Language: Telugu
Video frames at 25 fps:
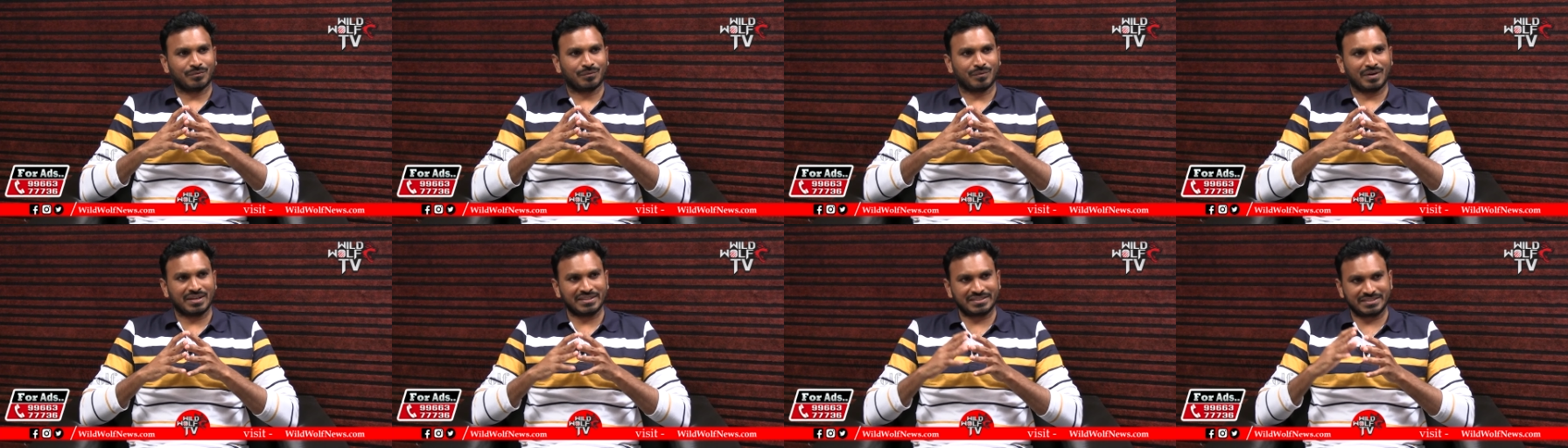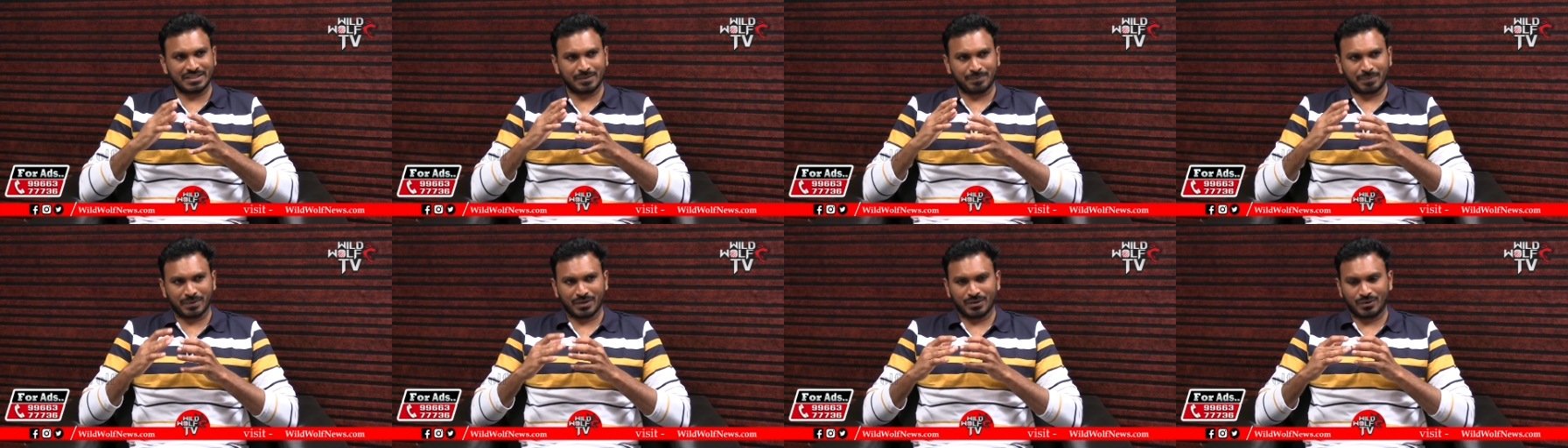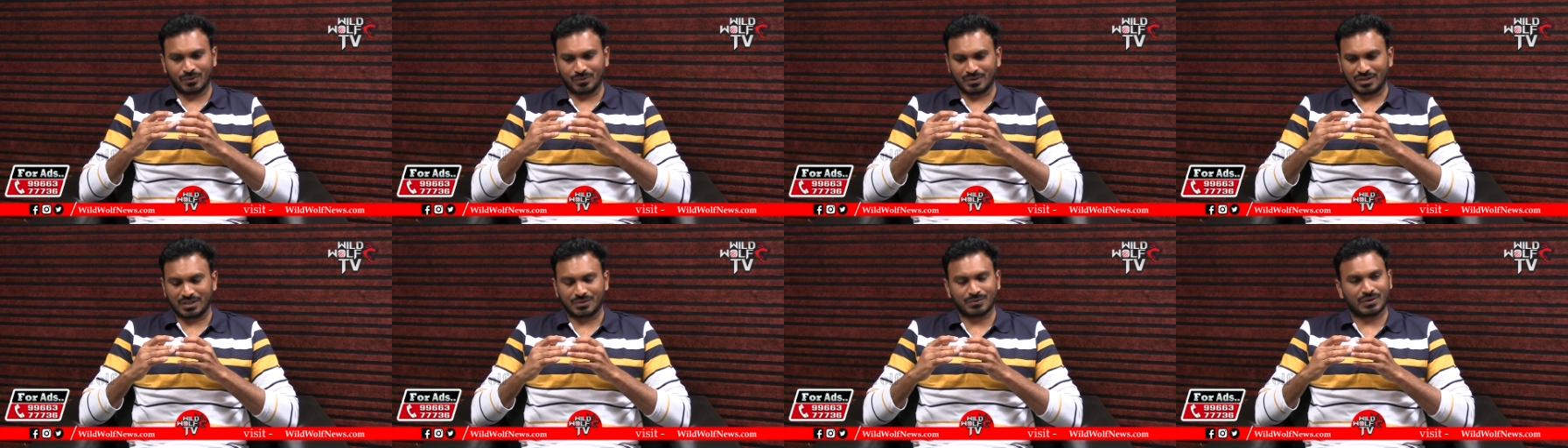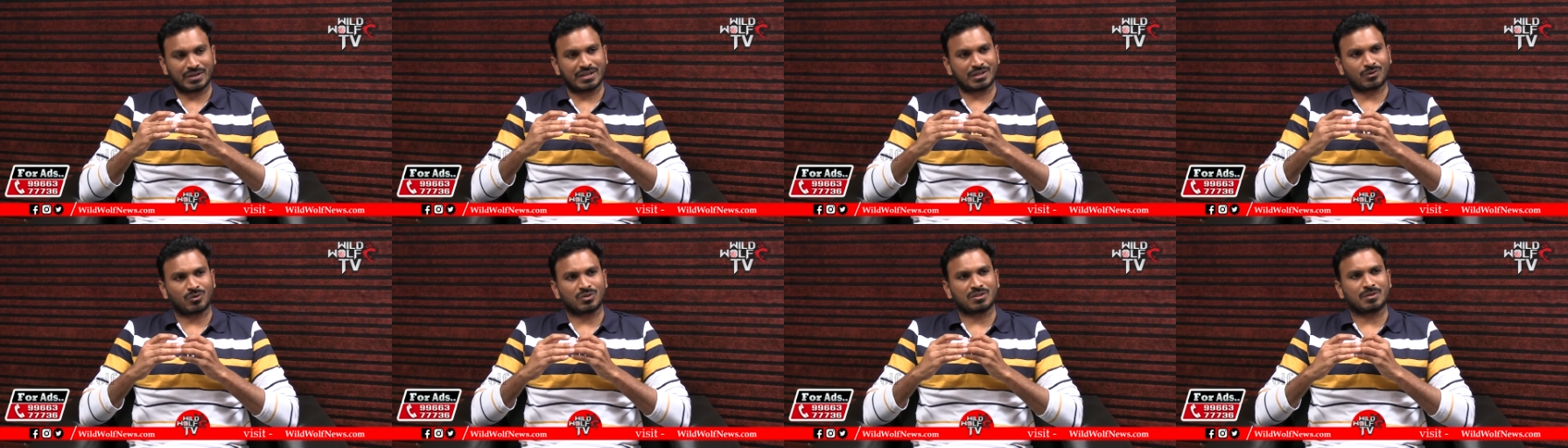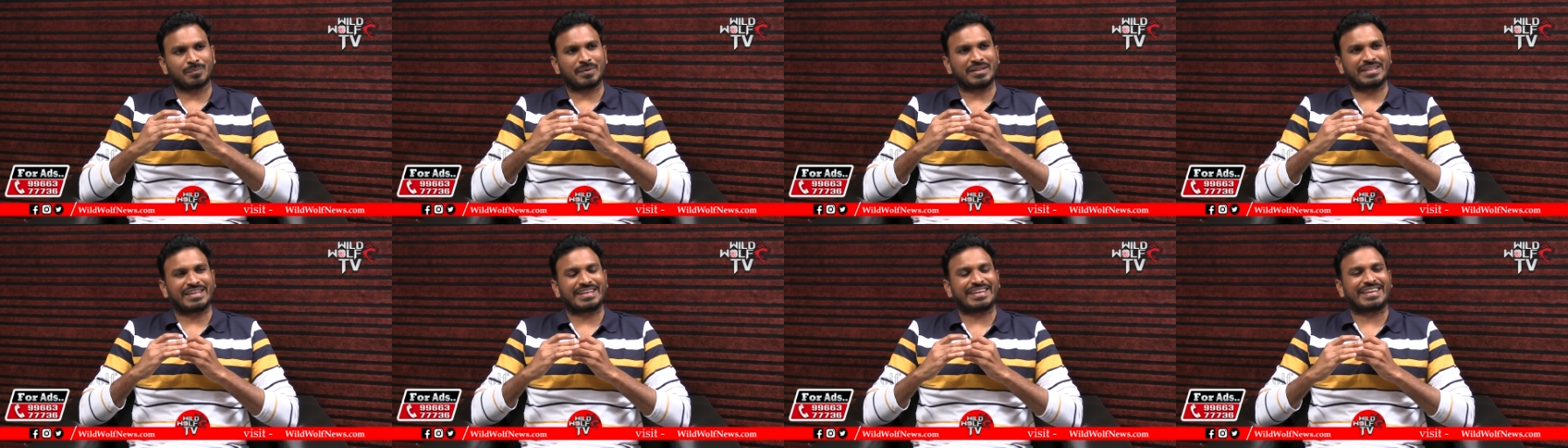వైసీపీలో ఉన్నటువంటి
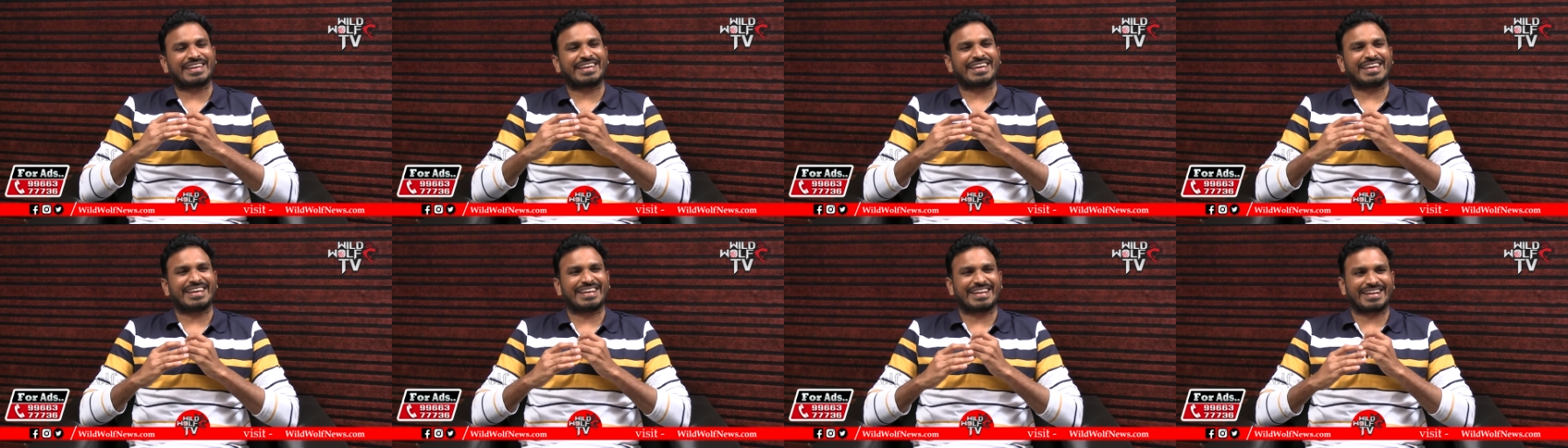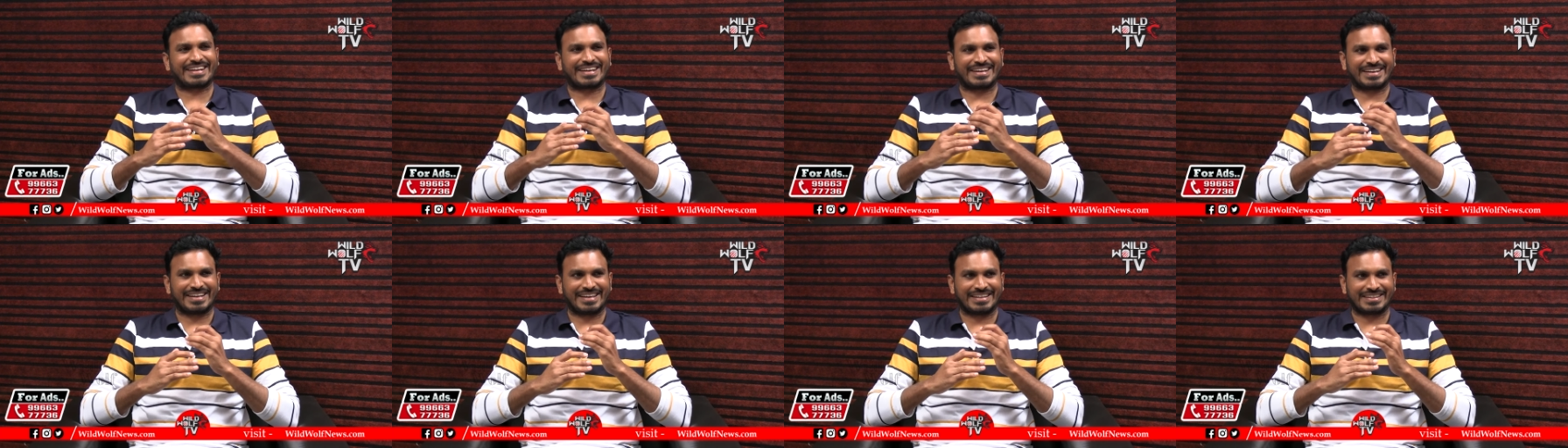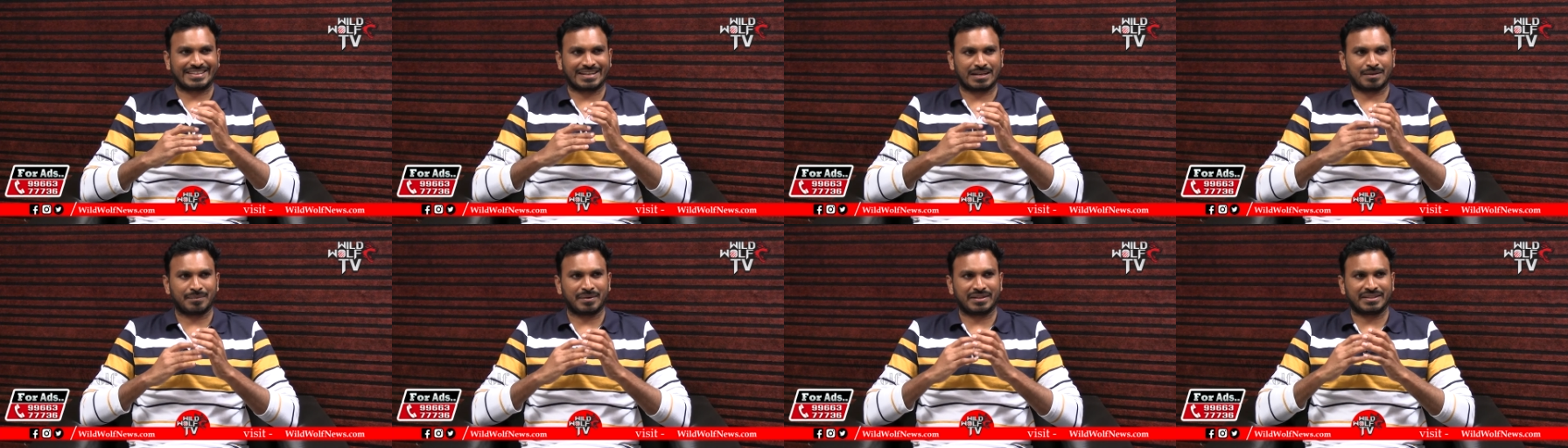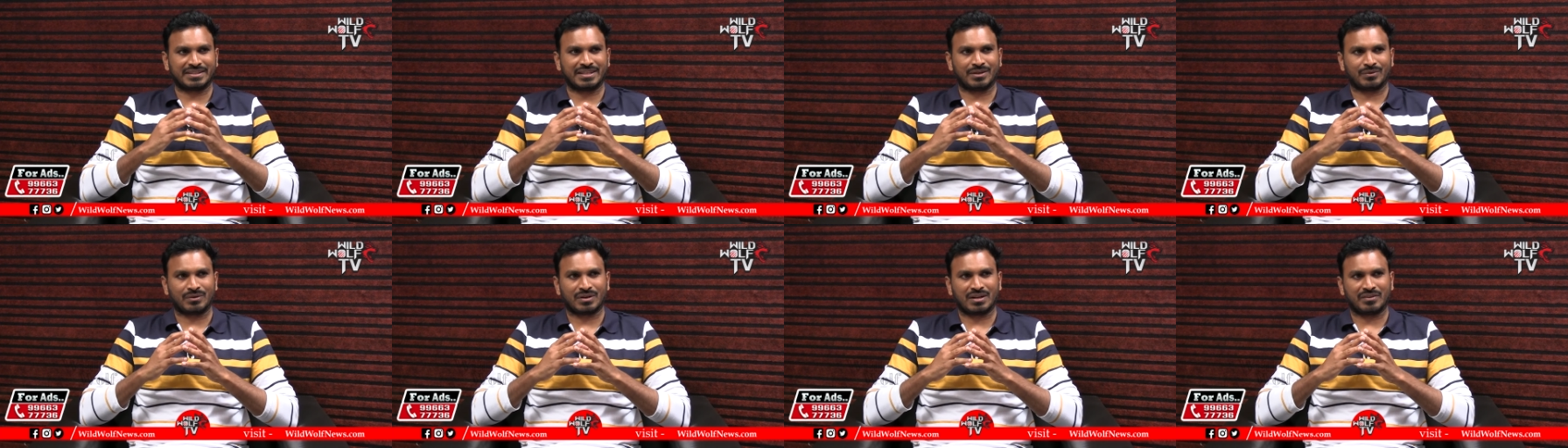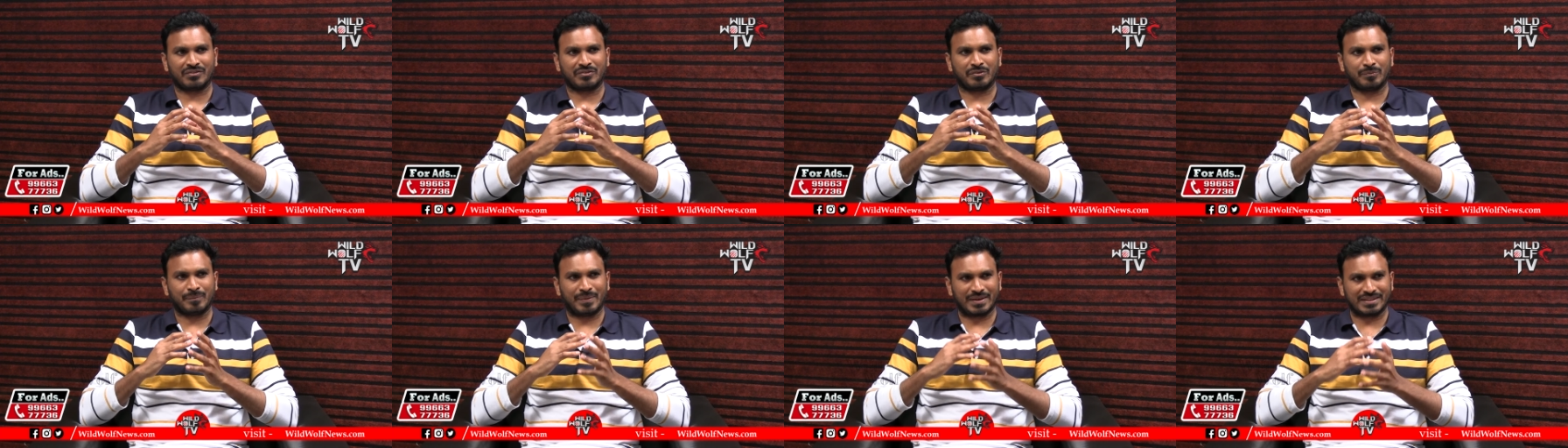కొంతమంది కీలక నేతల మధ్య ఉన్న
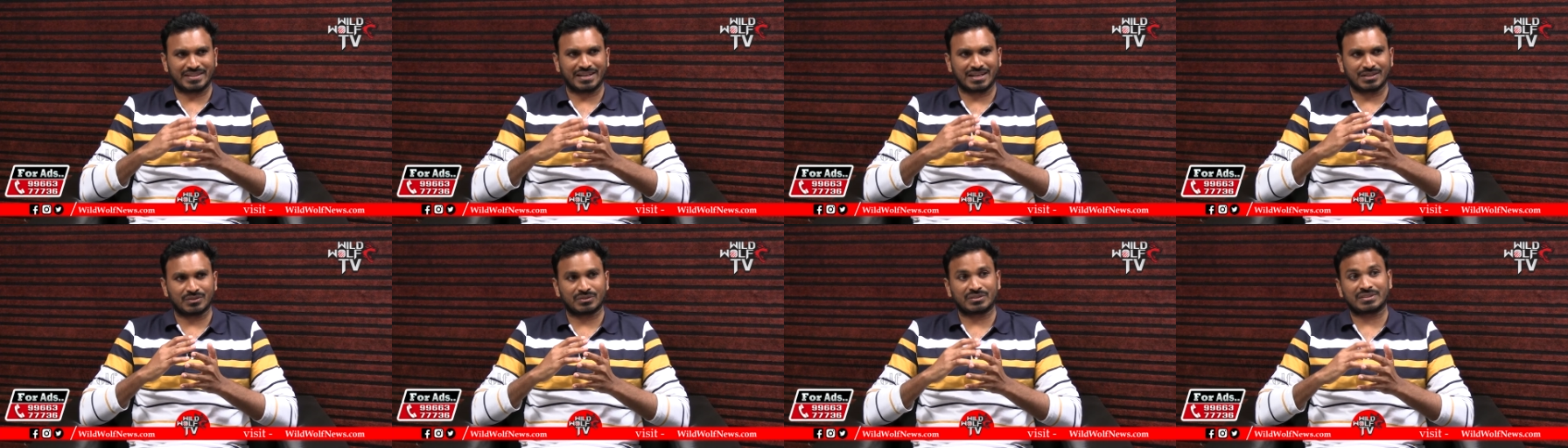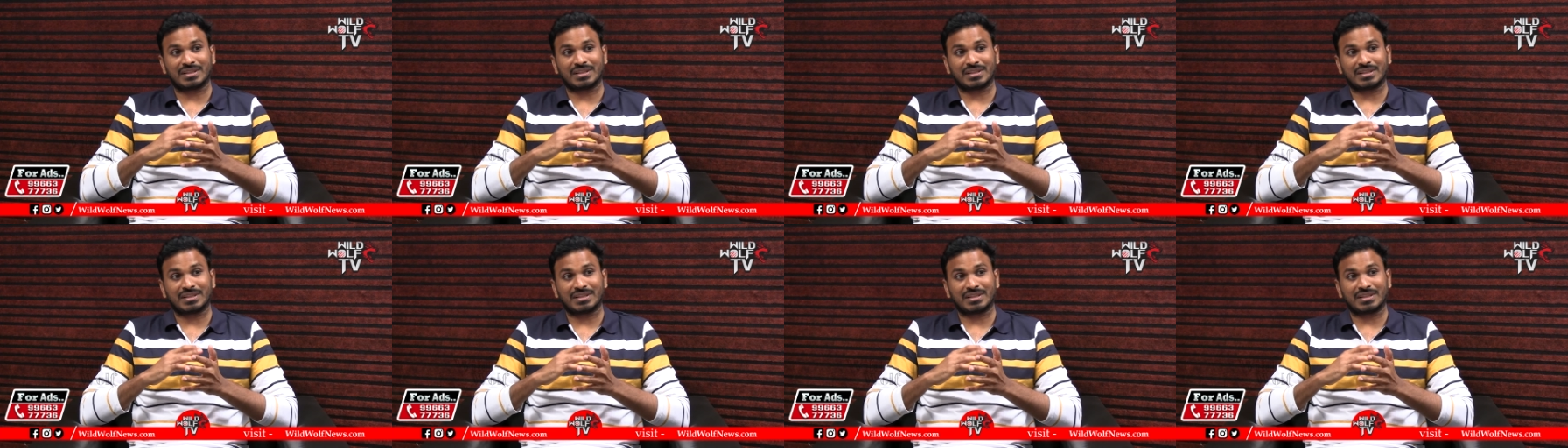విభేదాలు